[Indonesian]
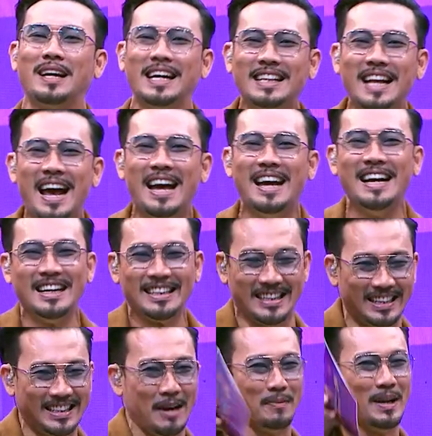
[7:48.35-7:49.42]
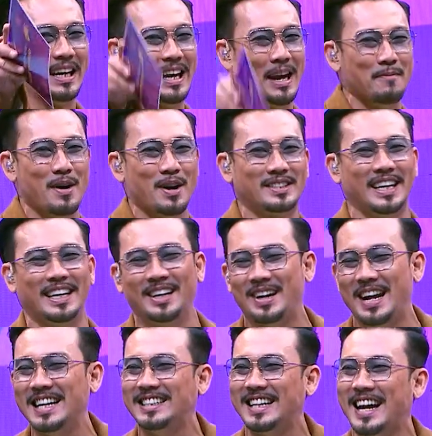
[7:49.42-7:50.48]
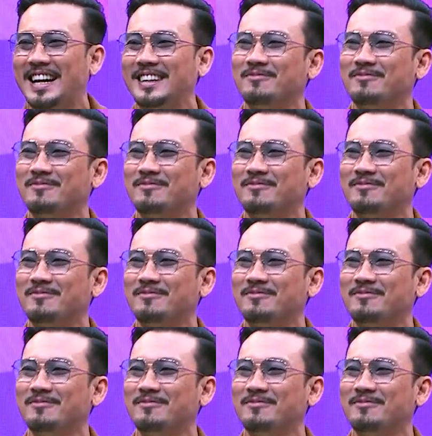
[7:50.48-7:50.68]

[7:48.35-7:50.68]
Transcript: kita tetap di Dreambox Indonesia.